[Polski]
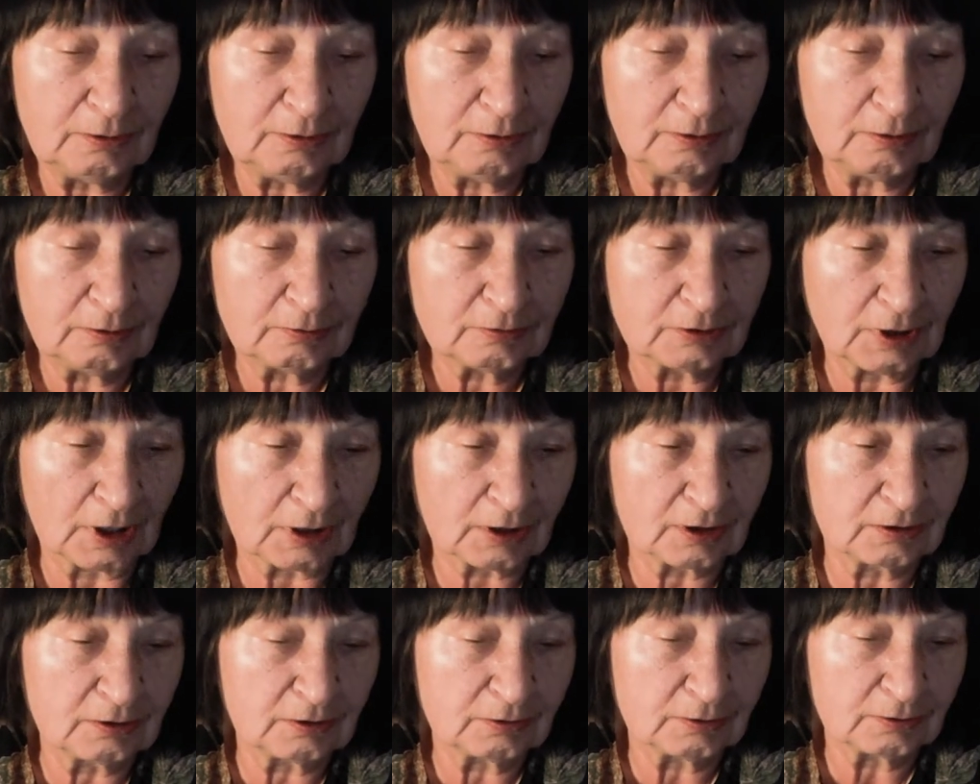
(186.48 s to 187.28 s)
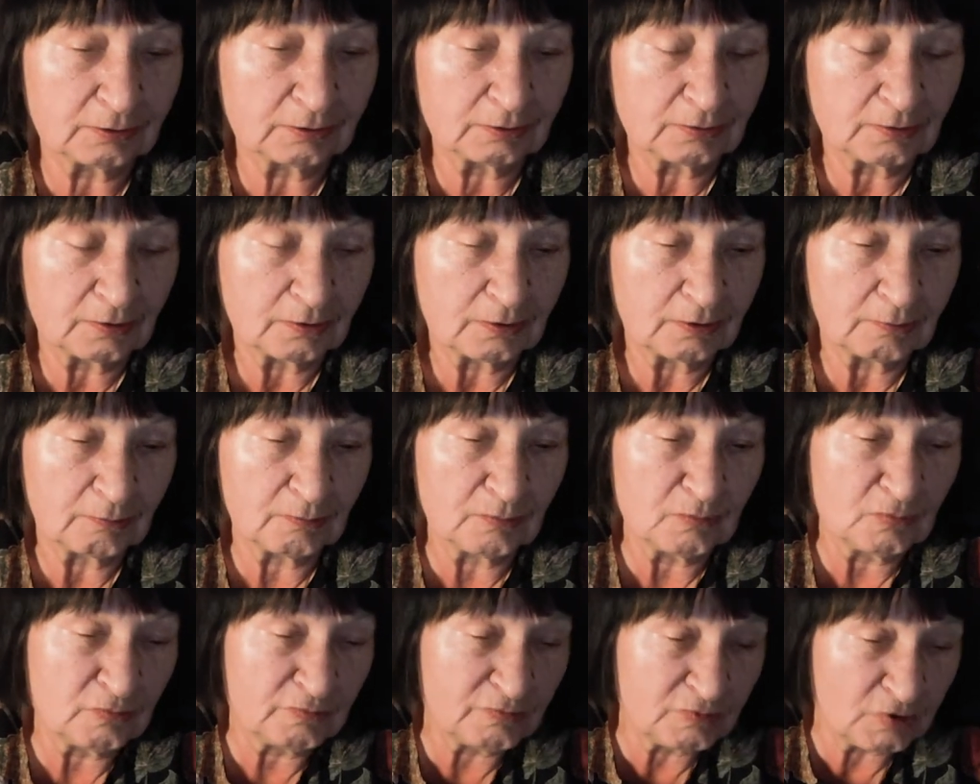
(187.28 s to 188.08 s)
no tak,
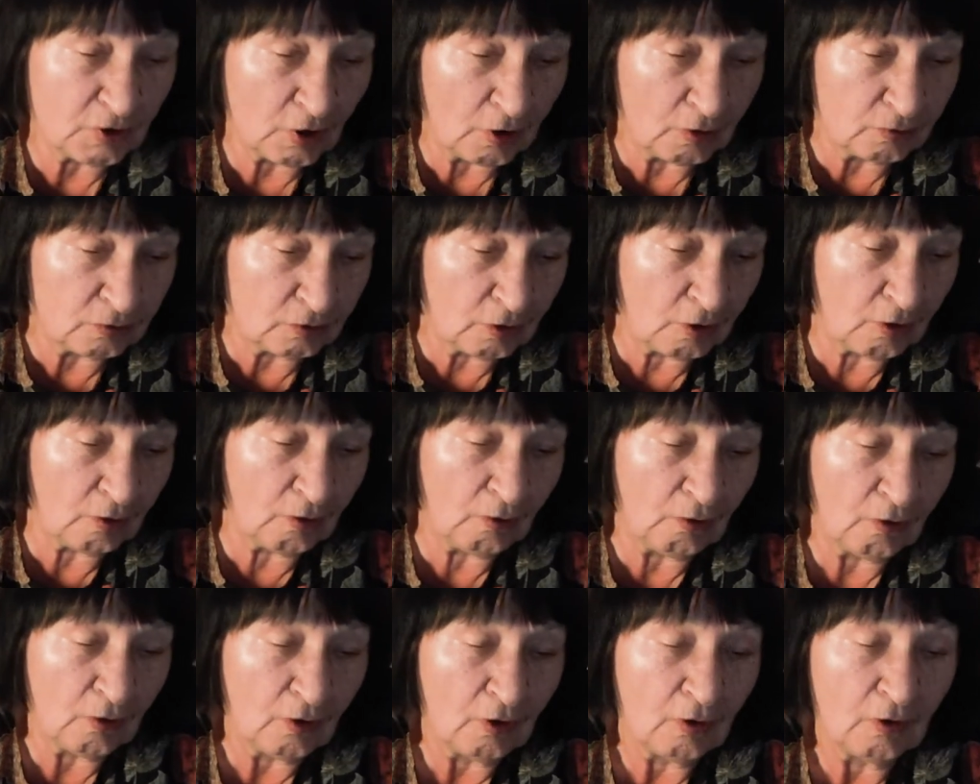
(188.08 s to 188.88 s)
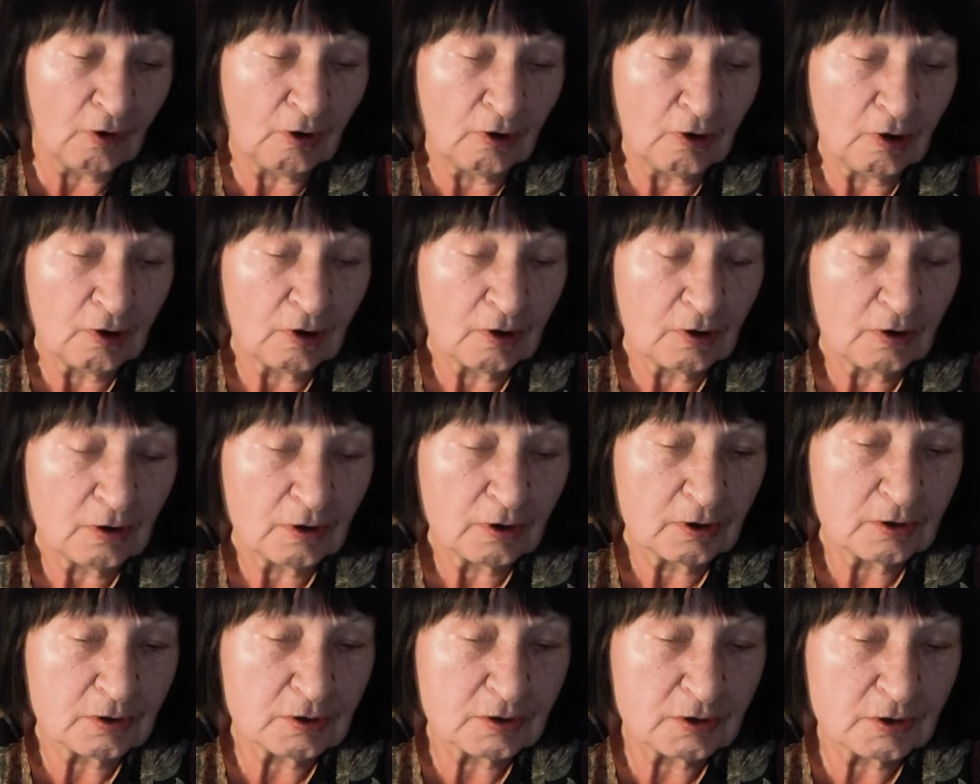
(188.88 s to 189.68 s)
mówiono,
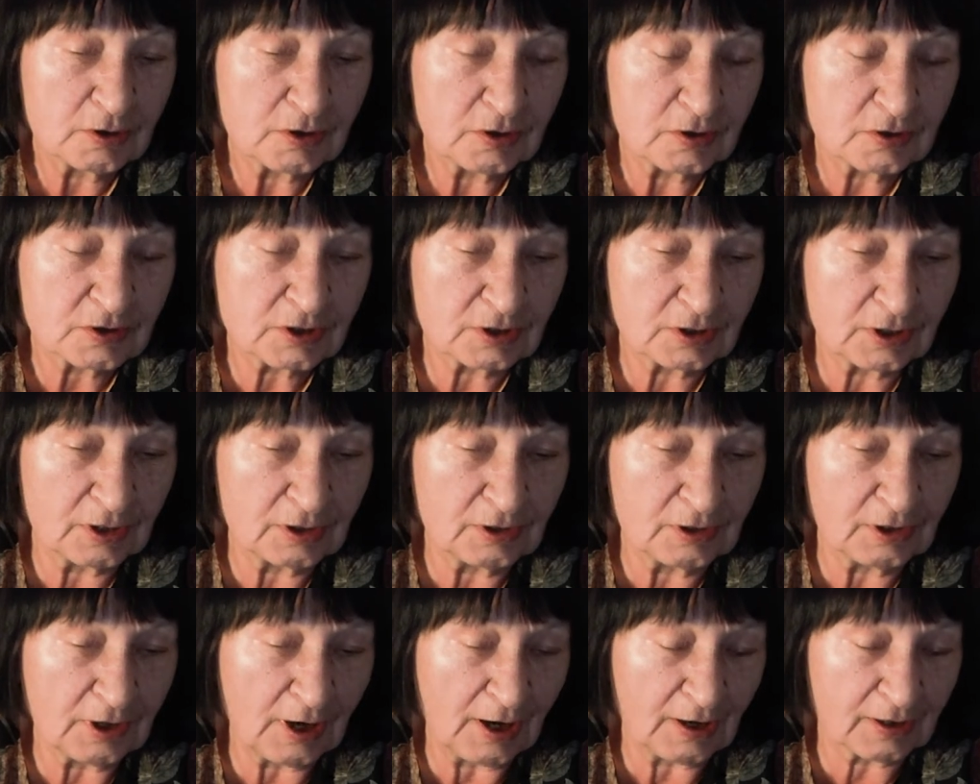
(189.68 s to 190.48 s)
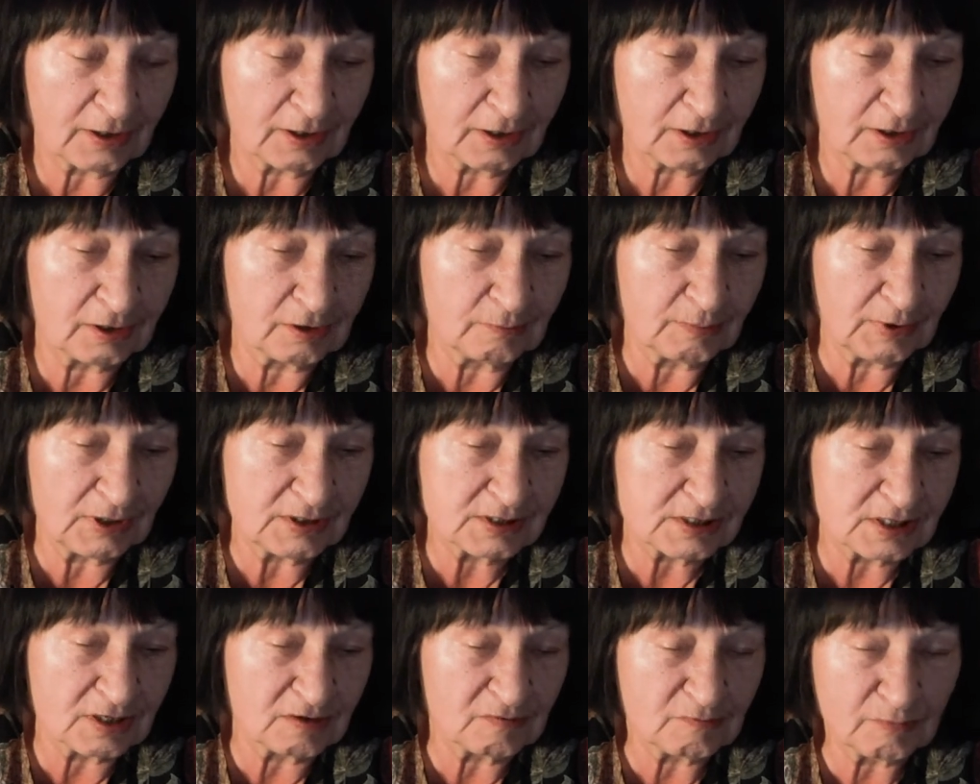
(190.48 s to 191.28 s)
y, że ten Jarek chyba
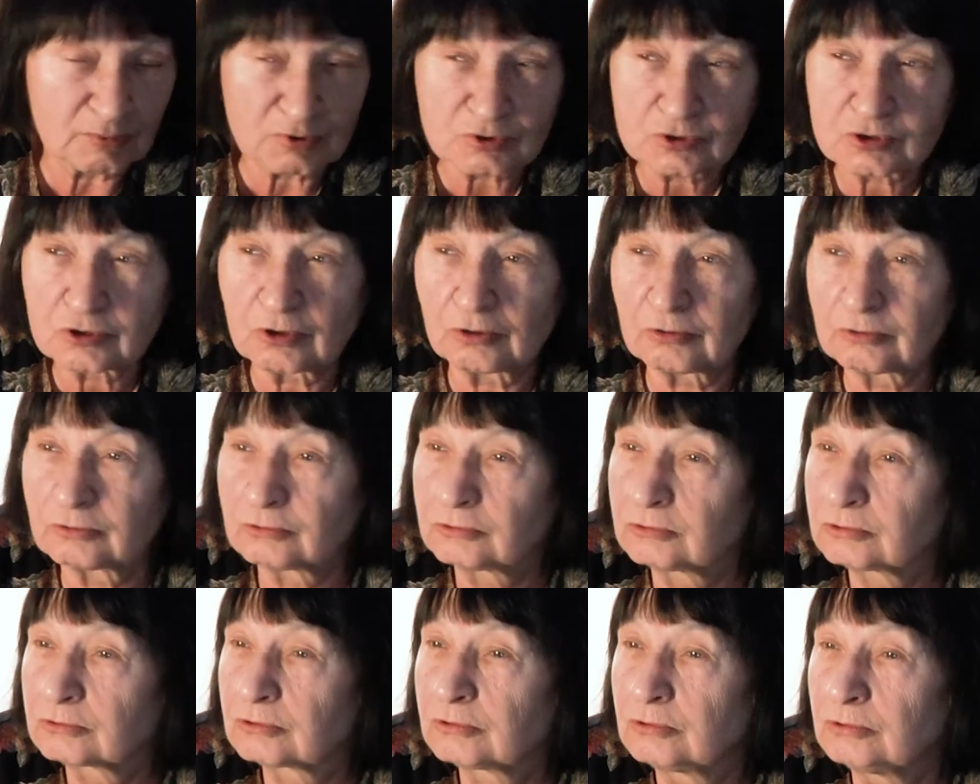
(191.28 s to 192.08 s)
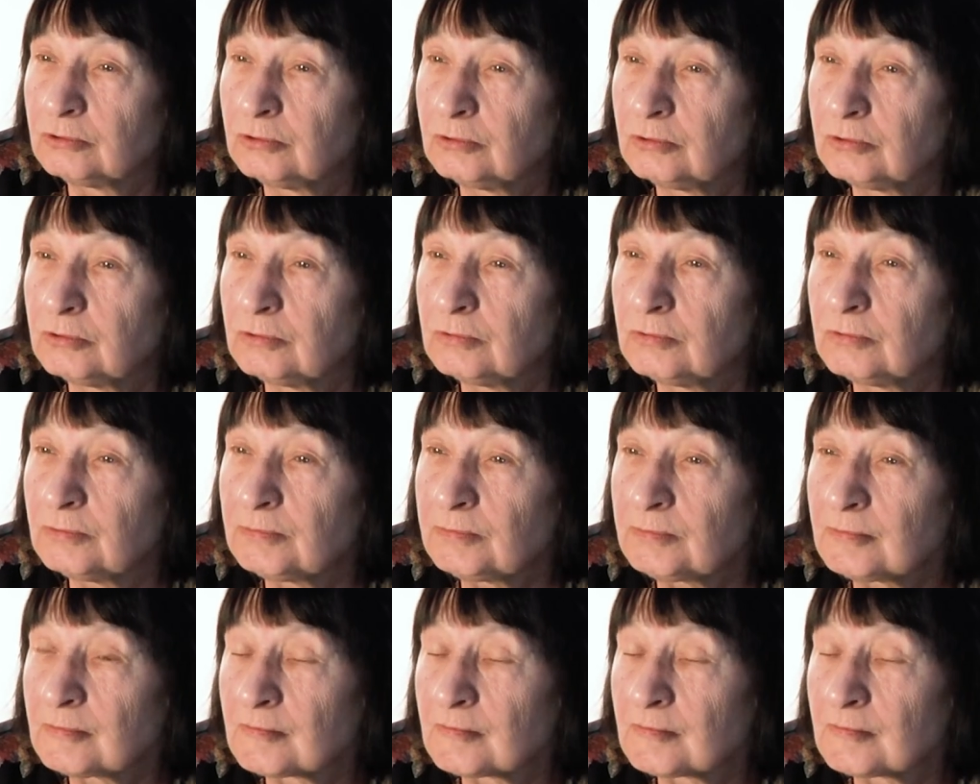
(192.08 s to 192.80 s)
jest nie w porządku.